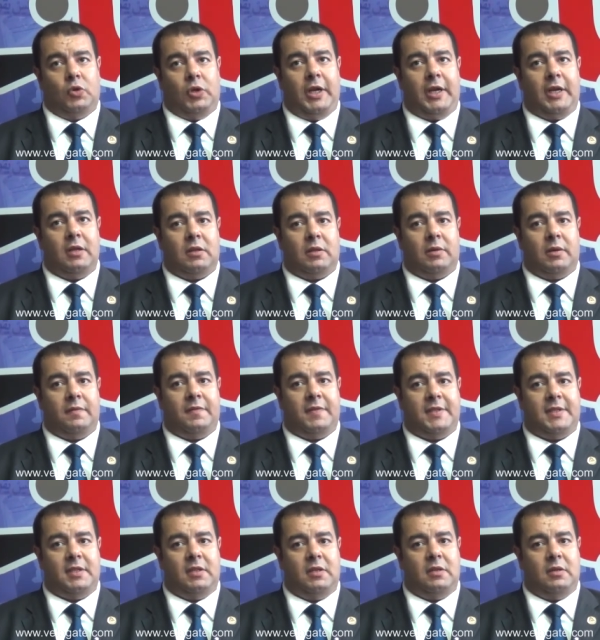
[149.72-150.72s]
ولكن طبعا في
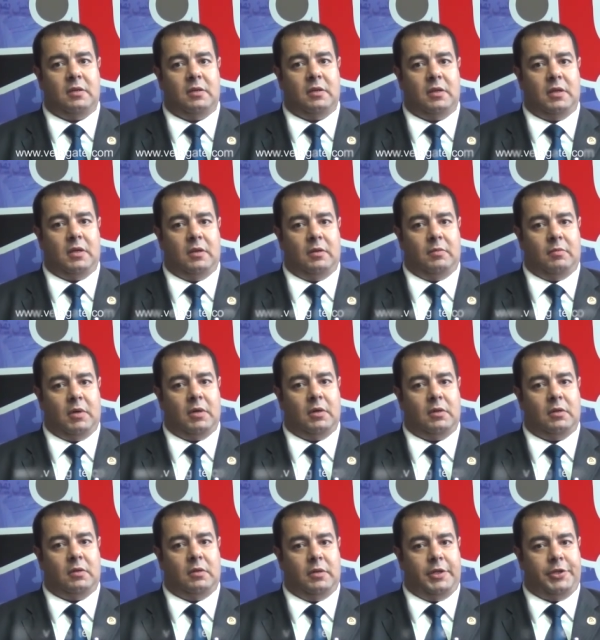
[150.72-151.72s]
ظل
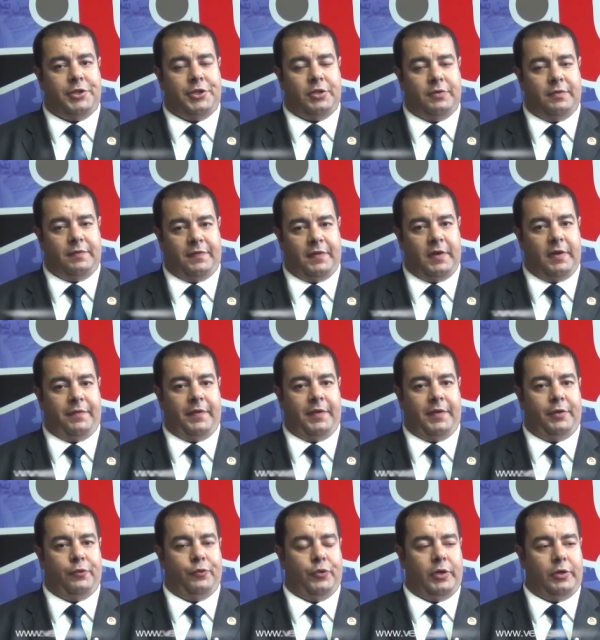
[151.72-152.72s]
المرض اتش 5
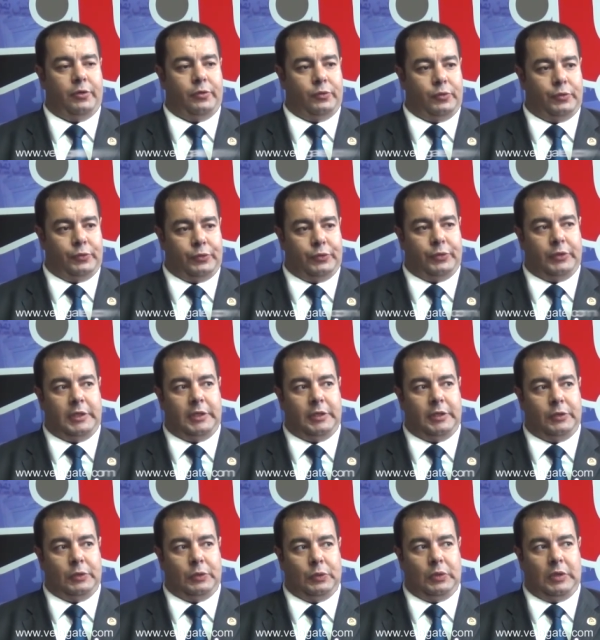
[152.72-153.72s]
ان 1
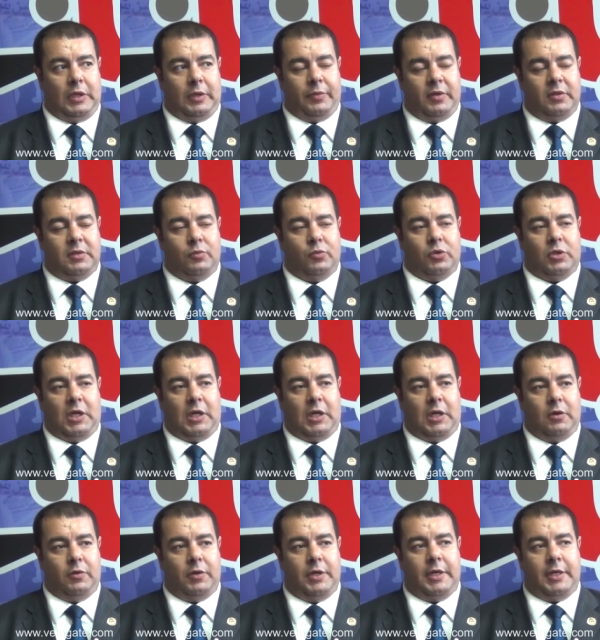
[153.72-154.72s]
والامراض
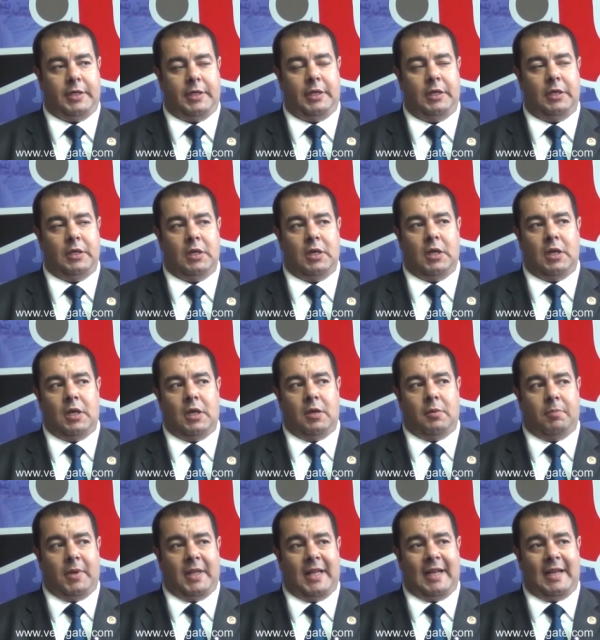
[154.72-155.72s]
المتحوره دي
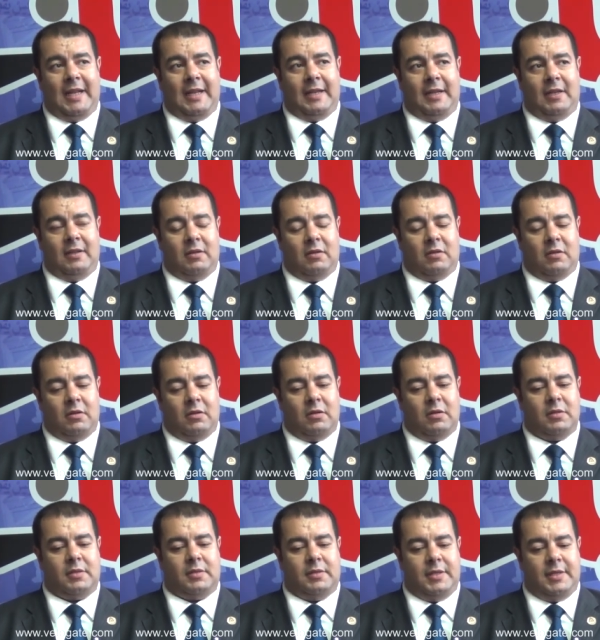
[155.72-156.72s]
بدانا ان احنا
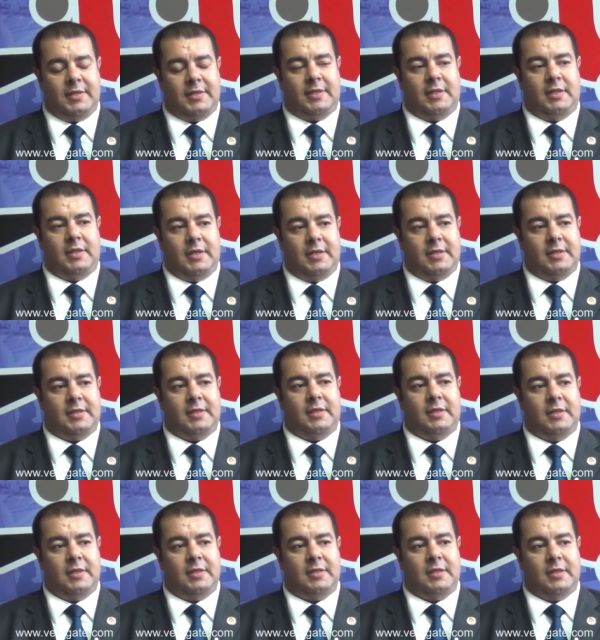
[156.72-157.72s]
خلاص ننزل ننزل
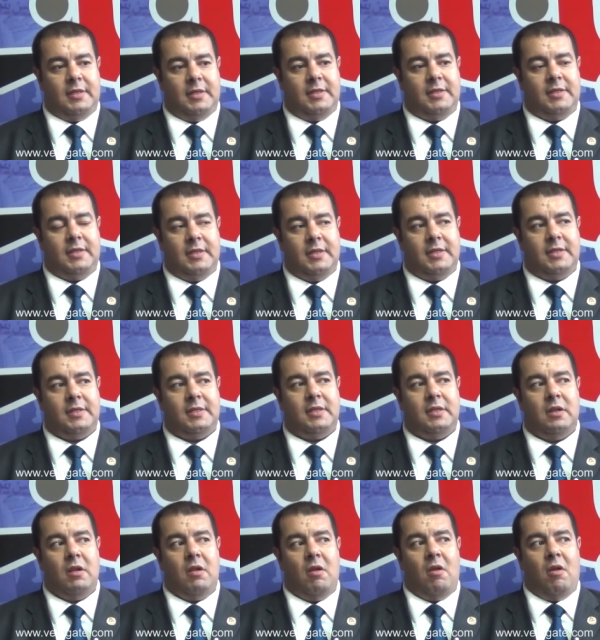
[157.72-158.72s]
ننزل ننزل
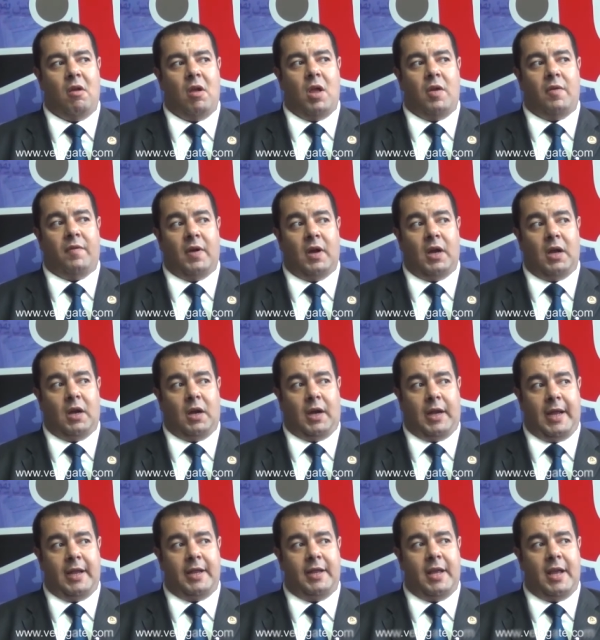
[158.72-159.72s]
ننزل
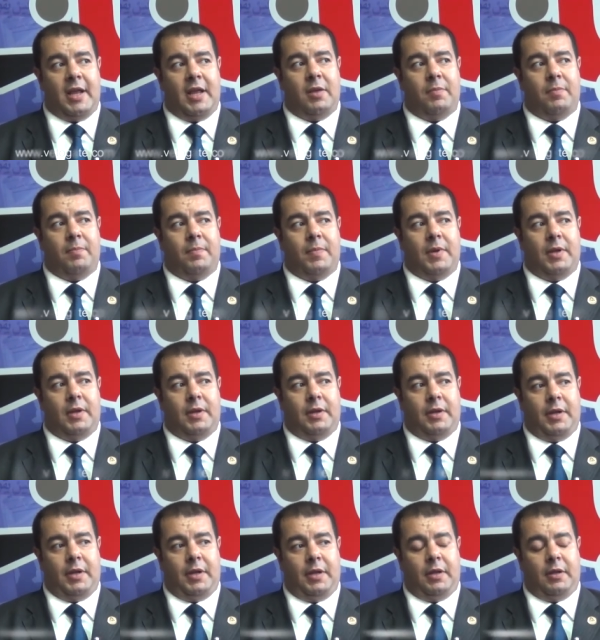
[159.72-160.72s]
فكان يجب
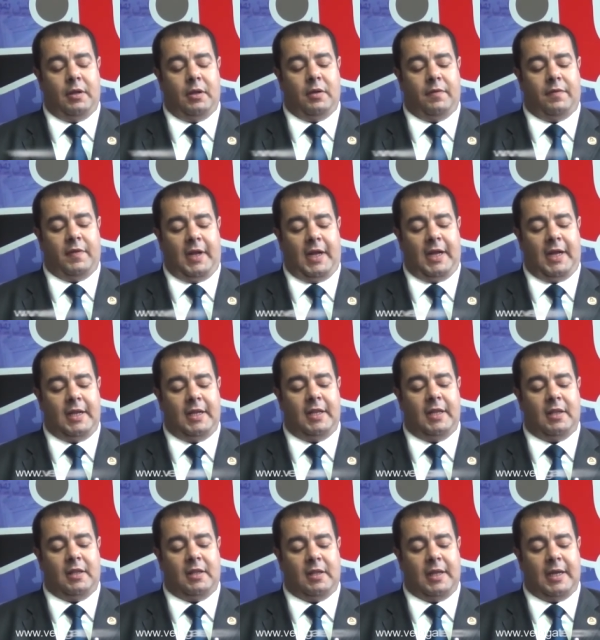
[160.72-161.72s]
ان في الحاله
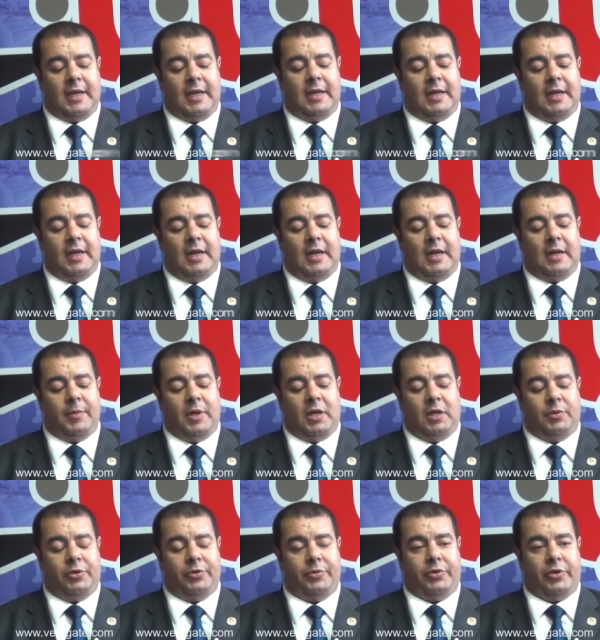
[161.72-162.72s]
دي تتدخل الهيئه العامه
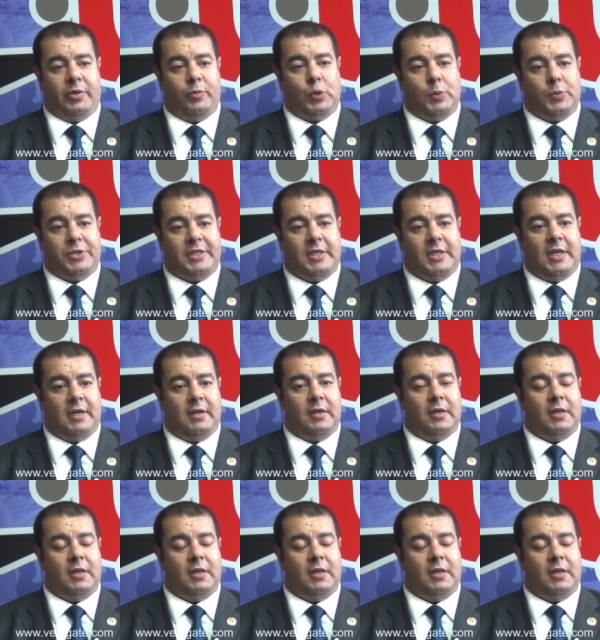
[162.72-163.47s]
للخدمات الوطنيه المتمثله